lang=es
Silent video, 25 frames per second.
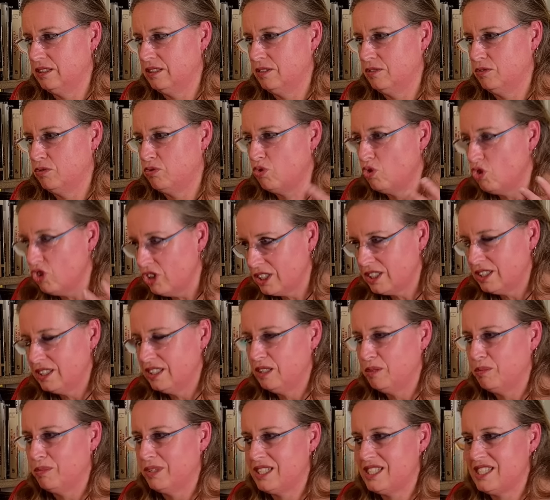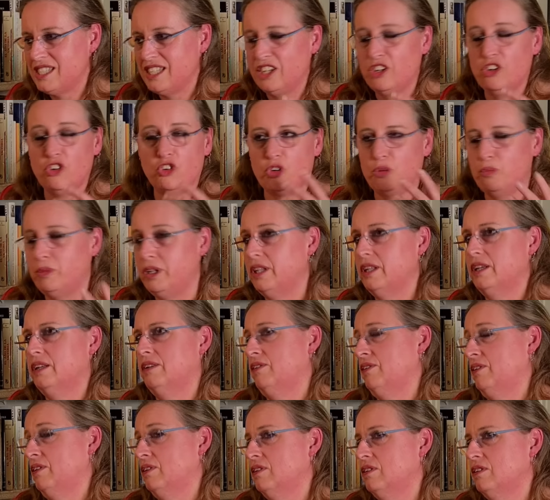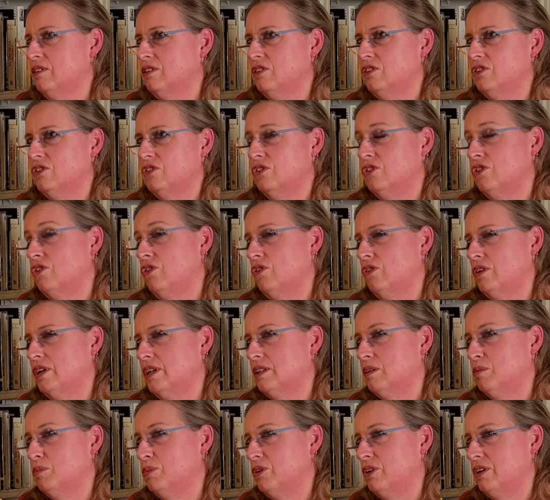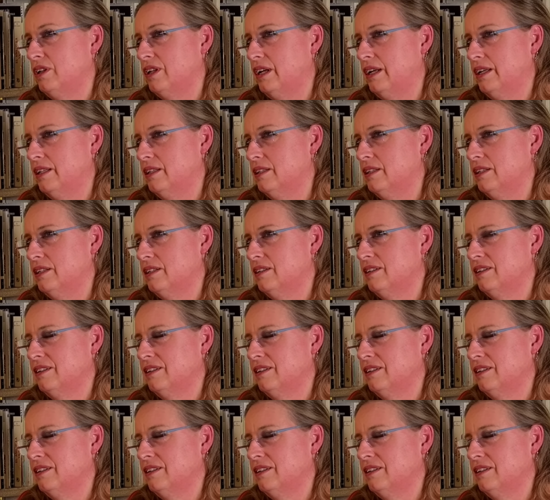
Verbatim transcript: fuerte y más enormidad todo lo que te pone delante.